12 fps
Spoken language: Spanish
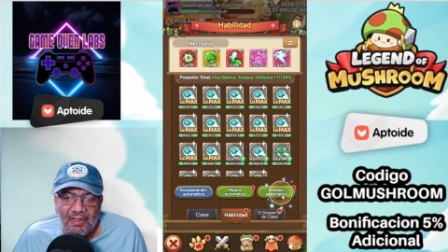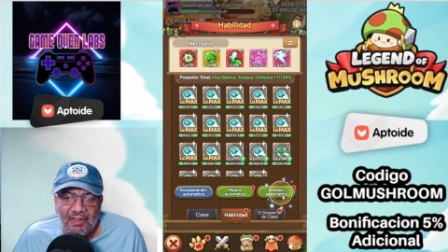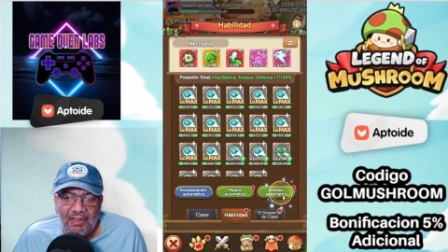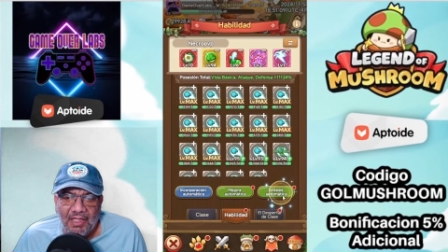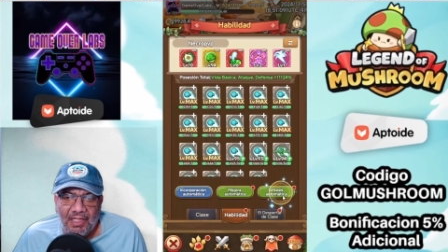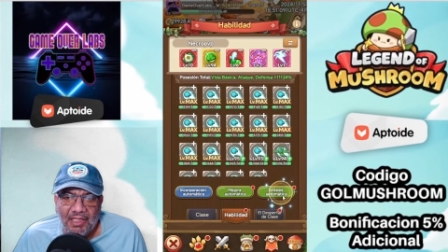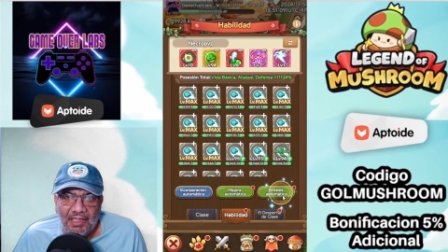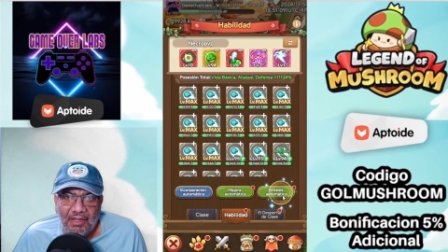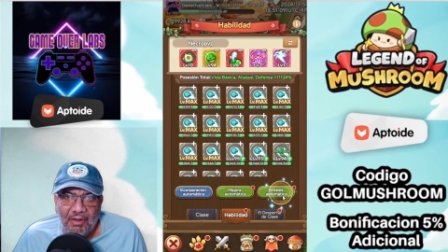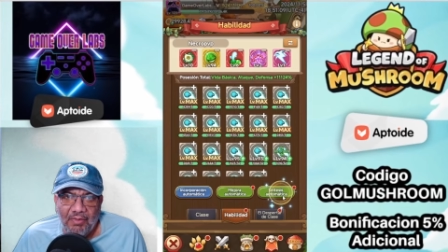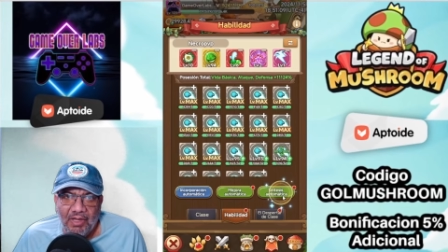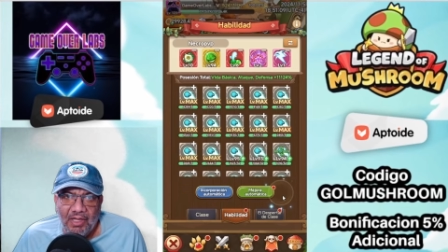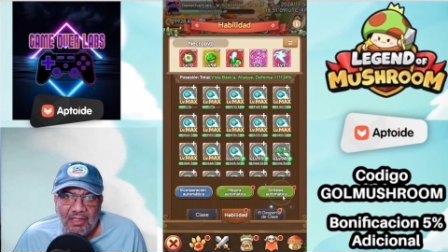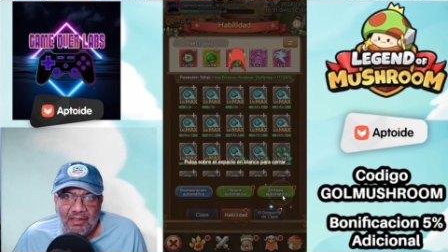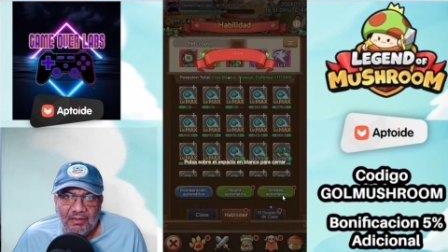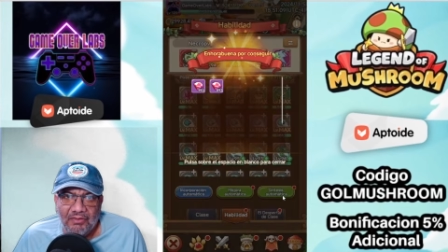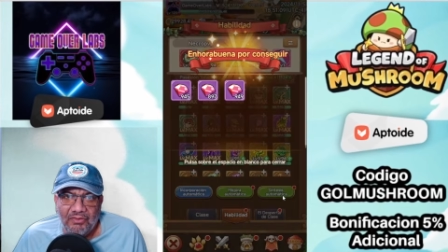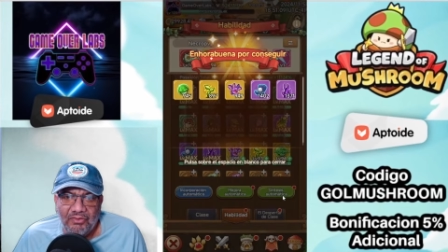Y ahí ya vamos
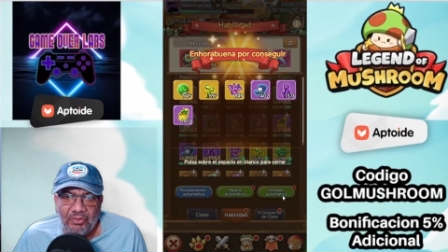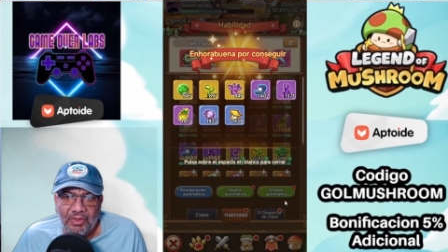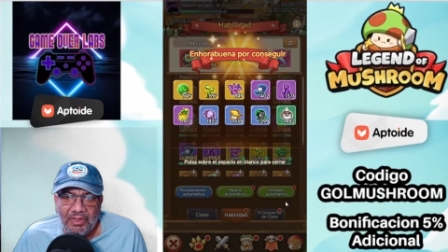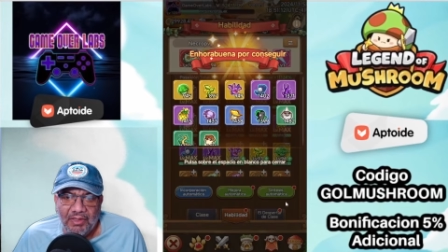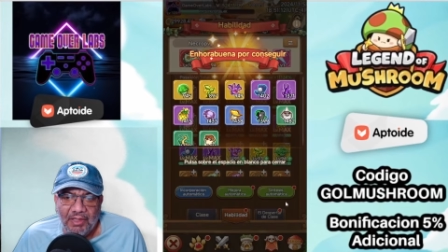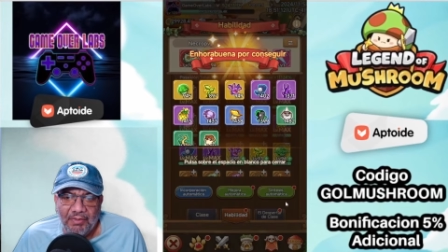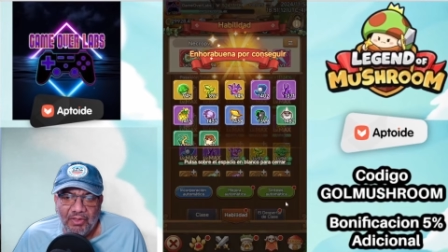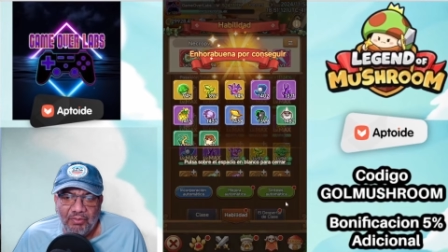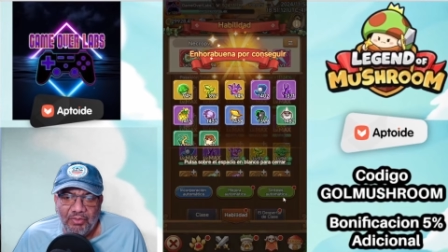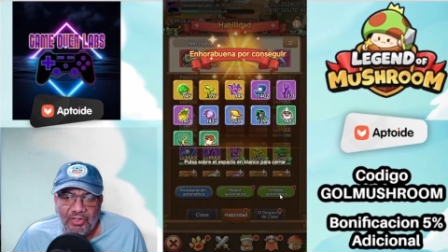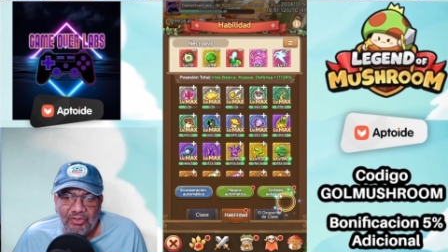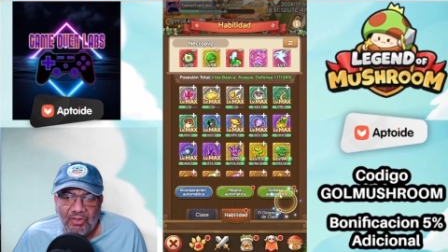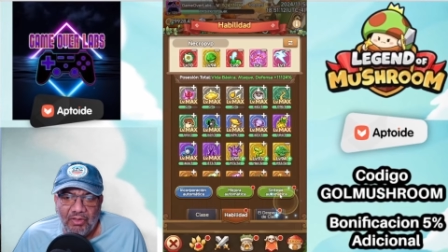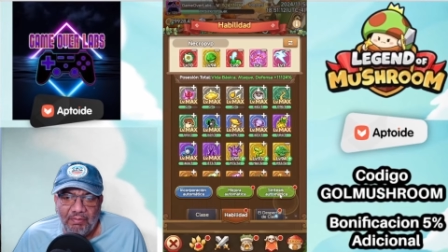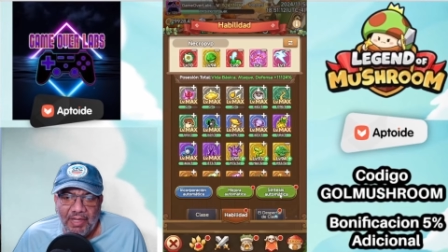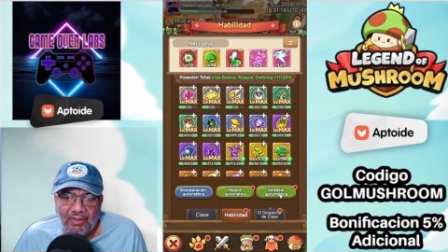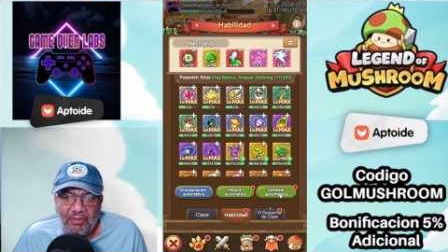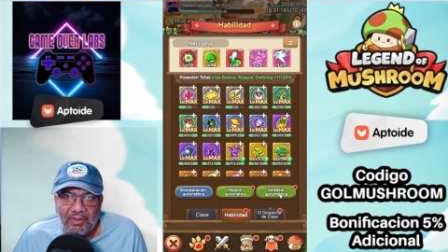a subir también un poquito el
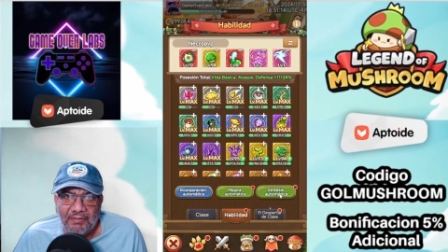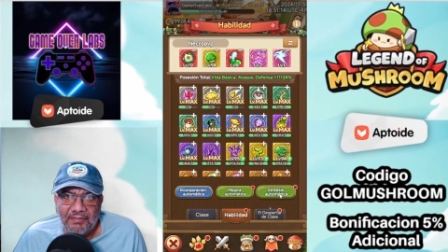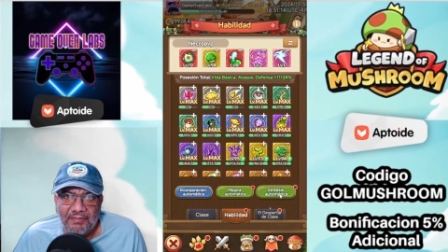power.